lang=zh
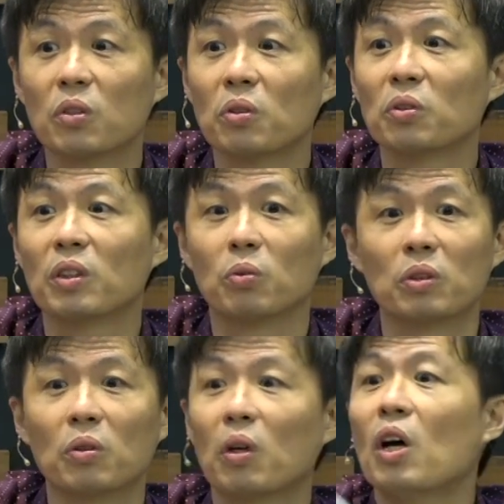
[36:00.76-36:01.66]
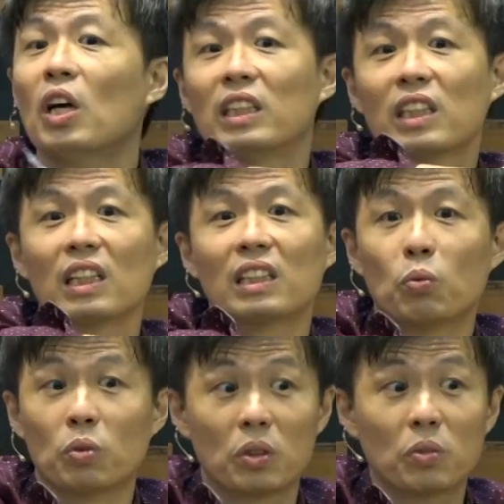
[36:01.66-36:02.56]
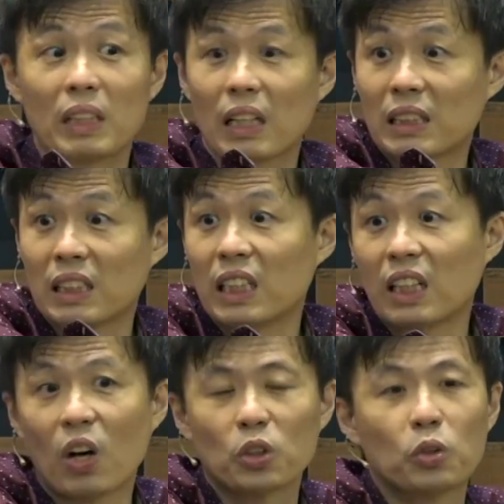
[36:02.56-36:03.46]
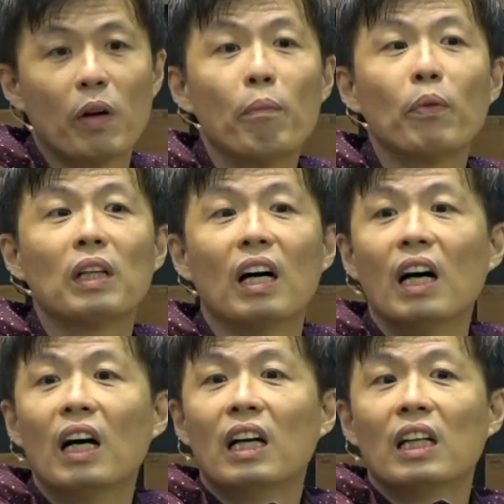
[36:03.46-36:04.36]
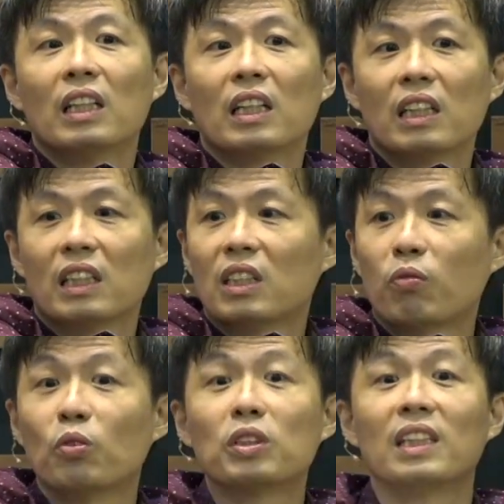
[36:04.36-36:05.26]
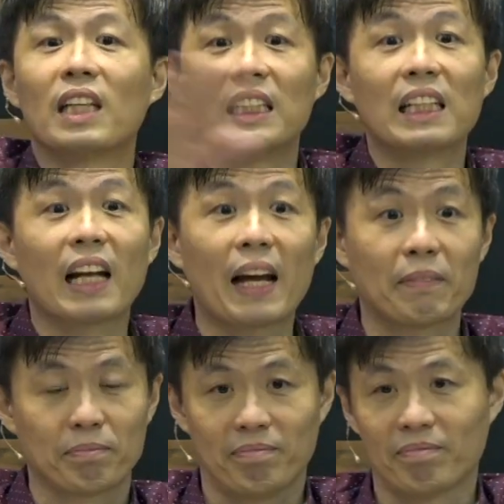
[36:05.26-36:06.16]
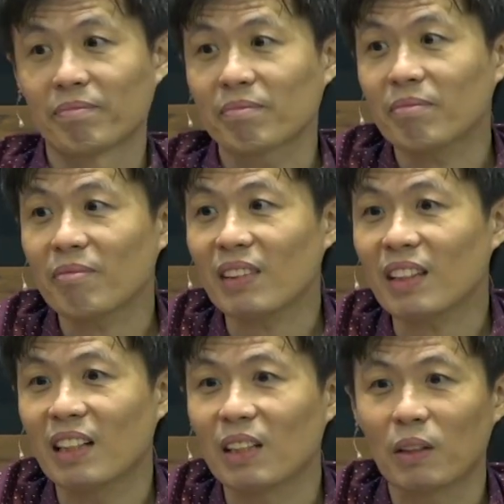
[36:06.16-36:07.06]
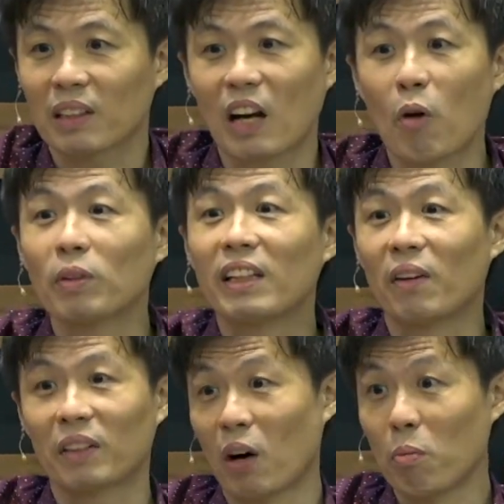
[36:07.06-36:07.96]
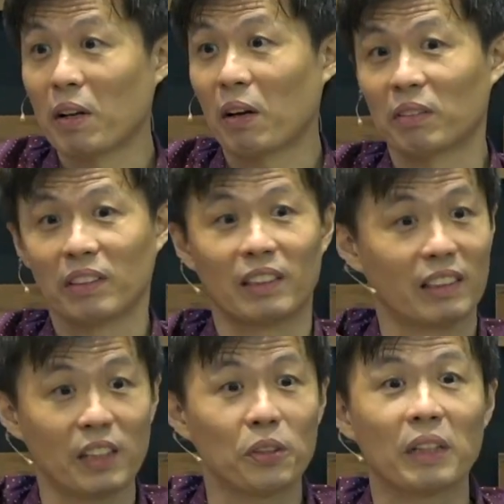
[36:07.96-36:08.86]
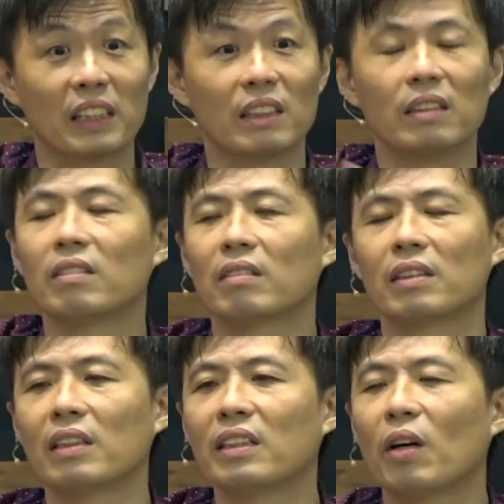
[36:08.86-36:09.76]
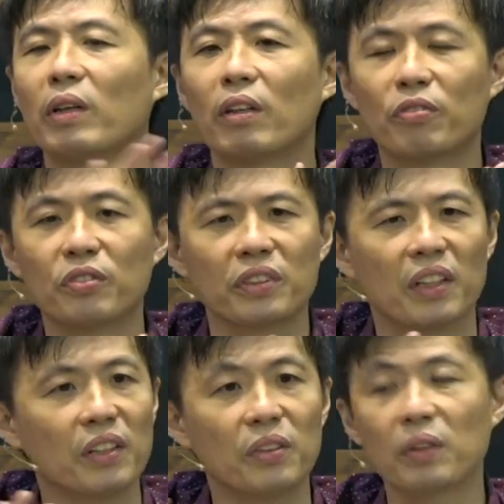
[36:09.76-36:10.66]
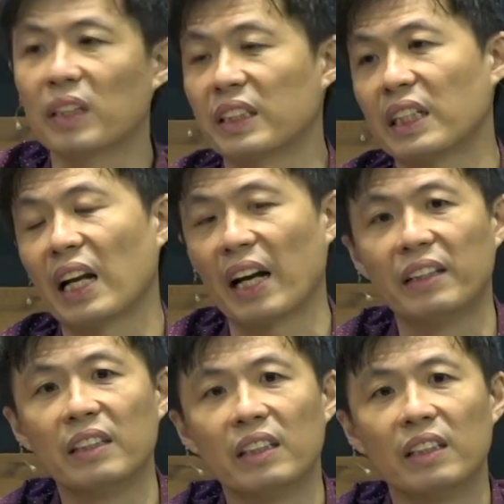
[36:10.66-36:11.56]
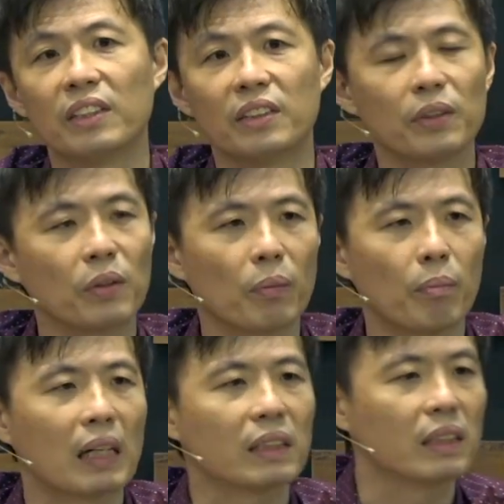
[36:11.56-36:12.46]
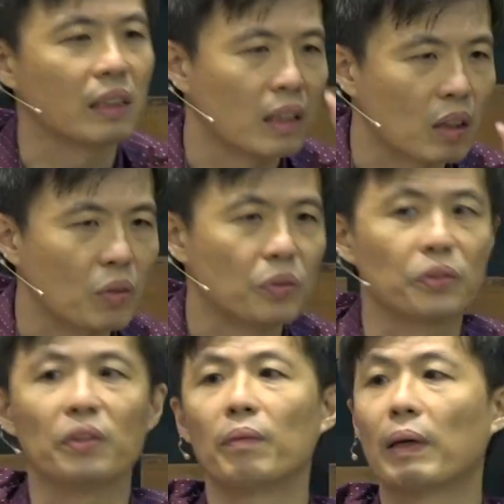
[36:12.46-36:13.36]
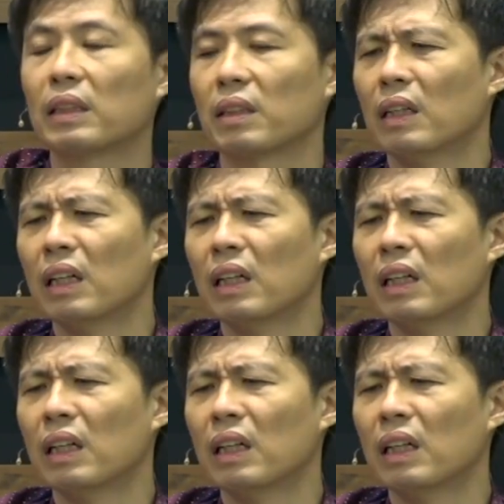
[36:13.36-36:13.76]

十多岁、五十多，这五十岁这样之前哦，全部的服饰停下来，搞不掉，搞不了。弟兄也是在教会的服饰很多停下来，只有忙着工作，忙着。